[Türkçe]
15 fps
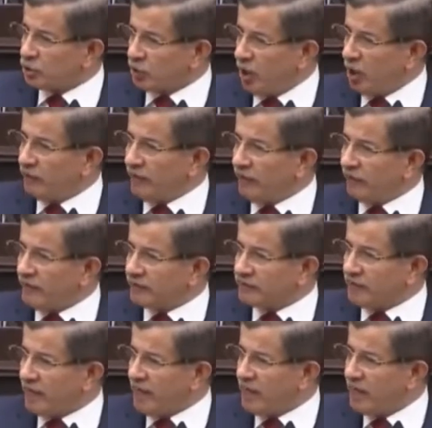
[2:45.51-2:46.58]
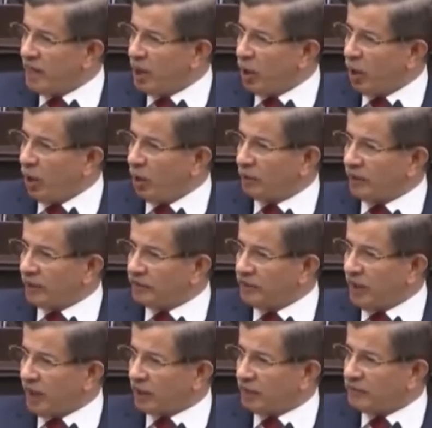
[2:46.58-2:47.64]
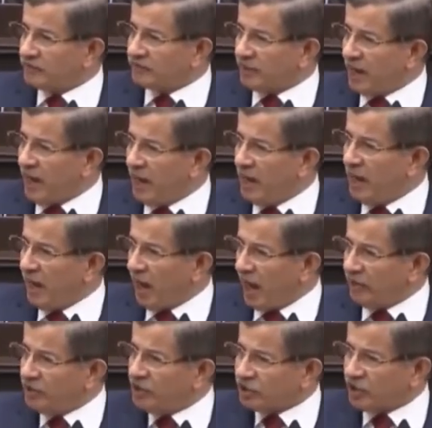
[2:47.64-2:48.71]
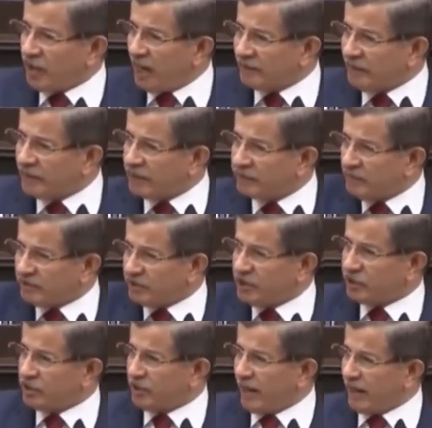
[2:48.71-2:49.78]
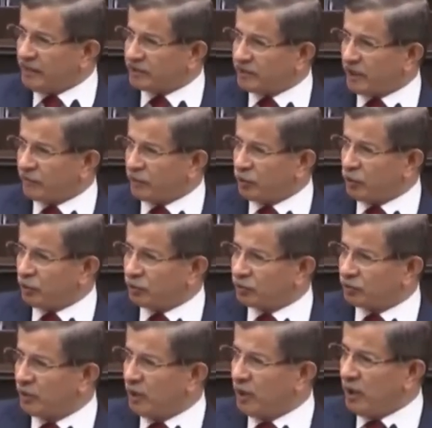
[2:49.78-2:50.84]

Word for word: Son nefeste onların hakkımızda hayır şehadet etmesi için gayret sarf ediyoruz.